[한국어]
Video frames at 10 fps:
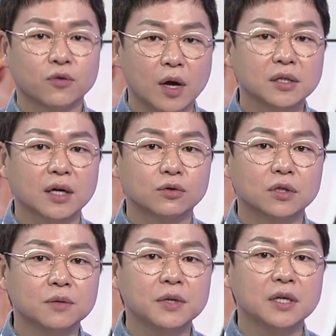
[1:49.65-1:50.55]
굉장히
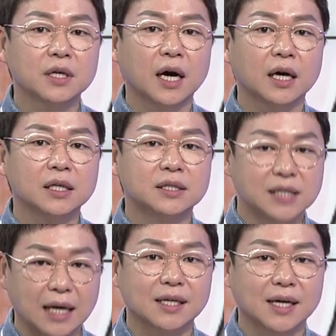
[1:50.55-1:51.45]
또 의미가
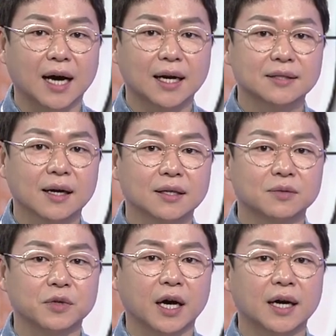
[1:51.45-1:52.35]
있지 않을까라는 생각이
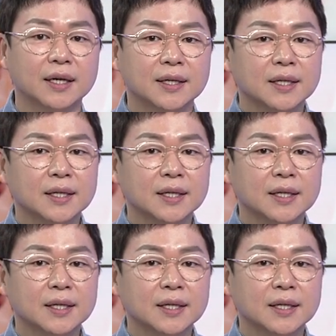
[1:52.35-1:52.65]
듭니다.